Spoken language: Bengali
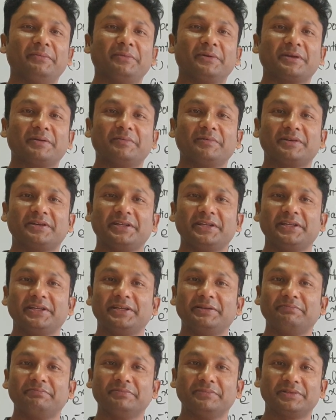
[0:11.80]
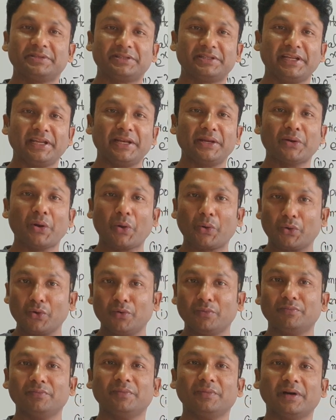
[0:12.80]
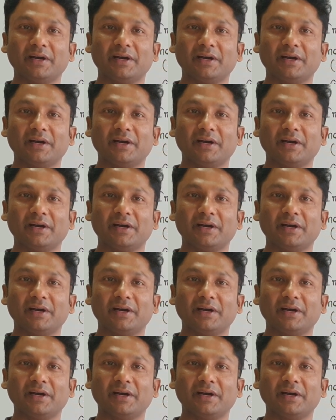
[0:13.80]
মোটামুটি তিন রকম